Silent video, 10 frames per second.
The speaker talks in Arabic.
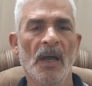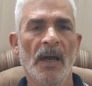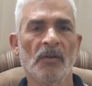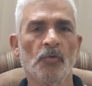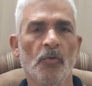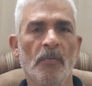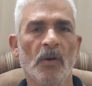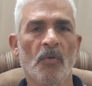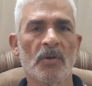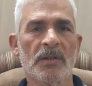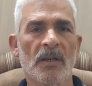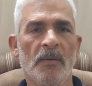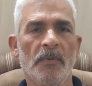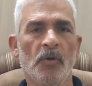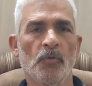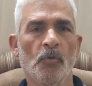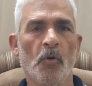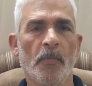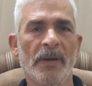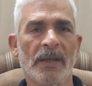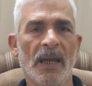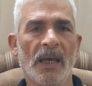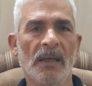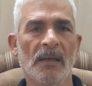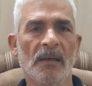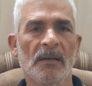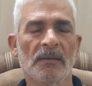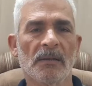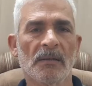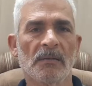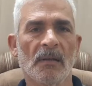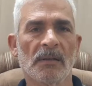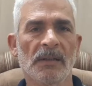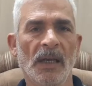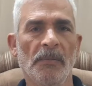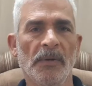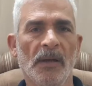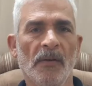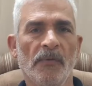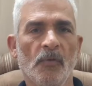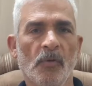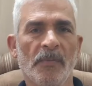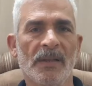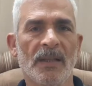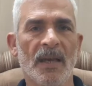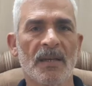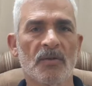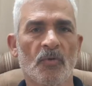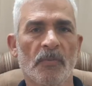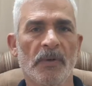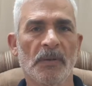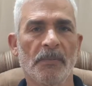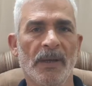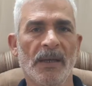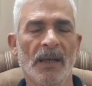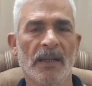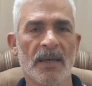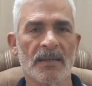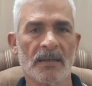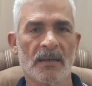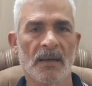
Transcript: هتقوم الأنثى بهدوء وبأريحية تقدر تحمي الفروخ من الدهس والبيض من الكسر